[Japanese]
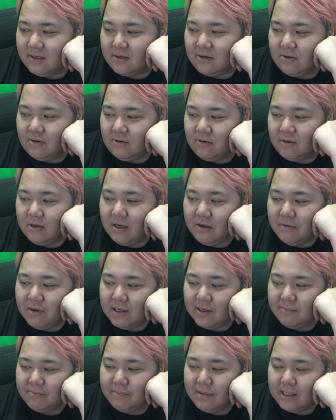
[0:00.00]
これ
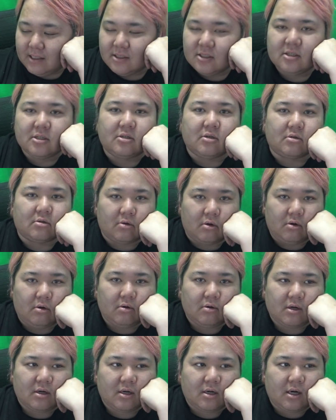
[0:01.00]
はまずいぞと。
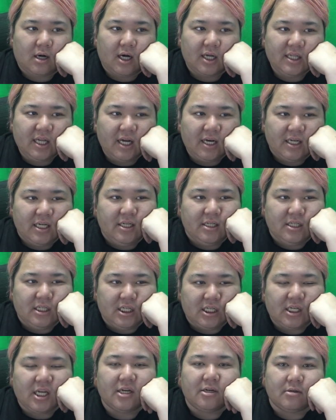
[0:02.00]
かなり
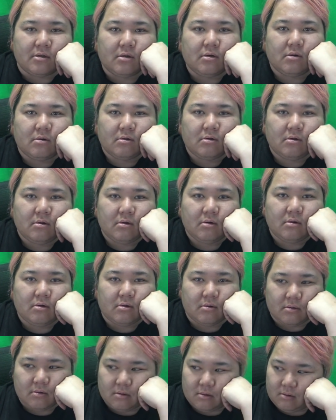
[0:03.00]
似てる。
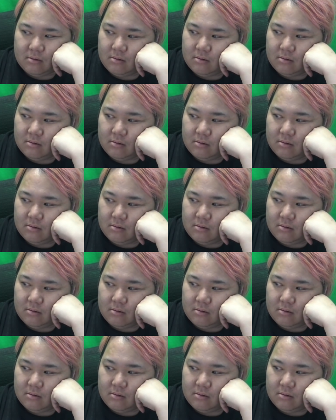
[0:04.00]
うん。